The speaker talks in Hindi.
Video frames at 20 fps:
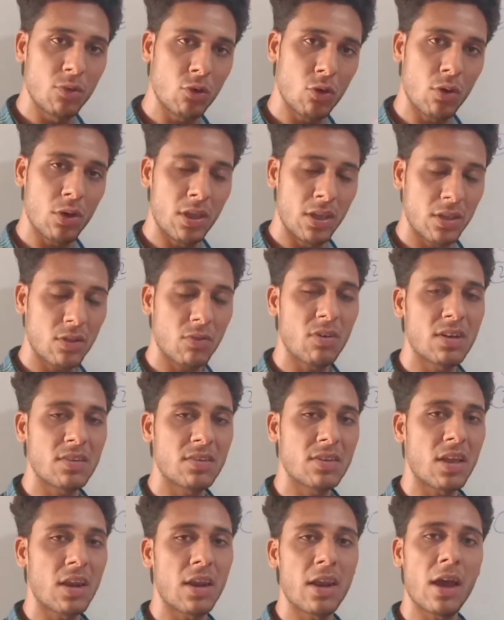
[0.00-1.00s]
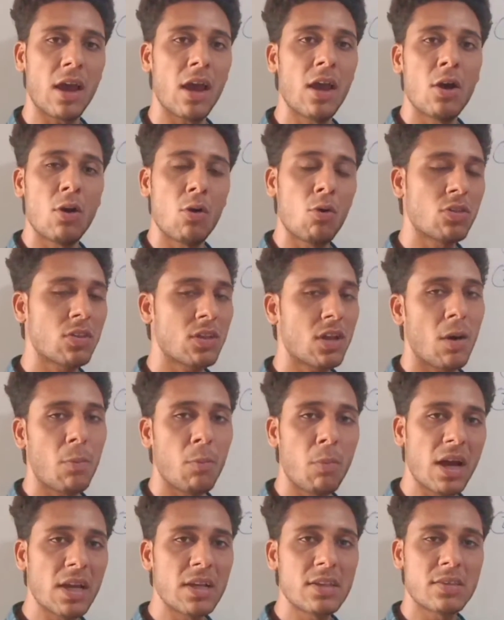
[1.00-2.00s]
जो इस वर्ष चल रहा है उसका
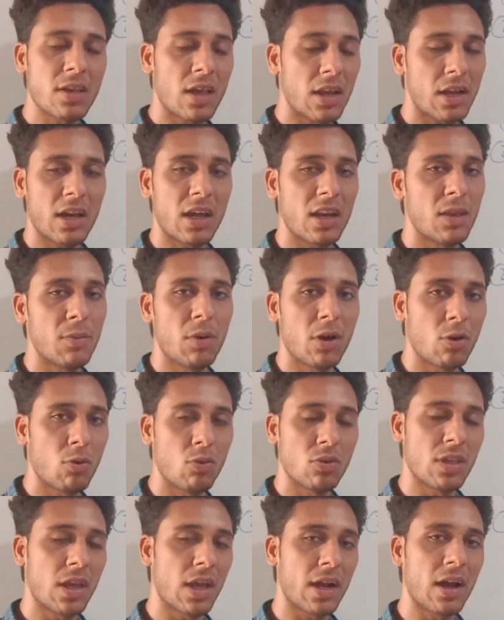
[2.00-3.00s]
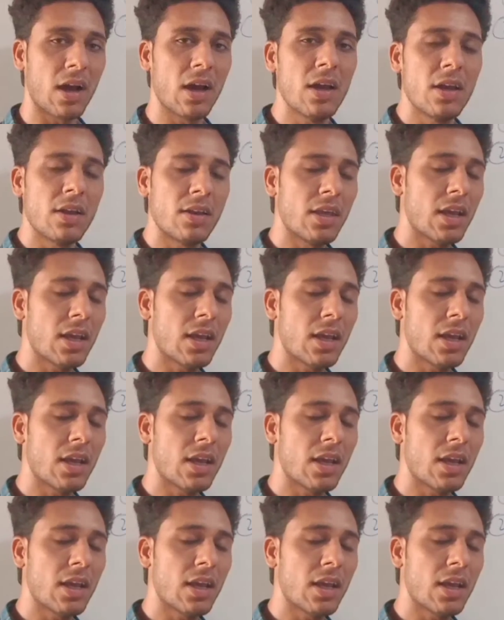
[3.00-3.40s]
बाईस साल करीबन हो जाएगा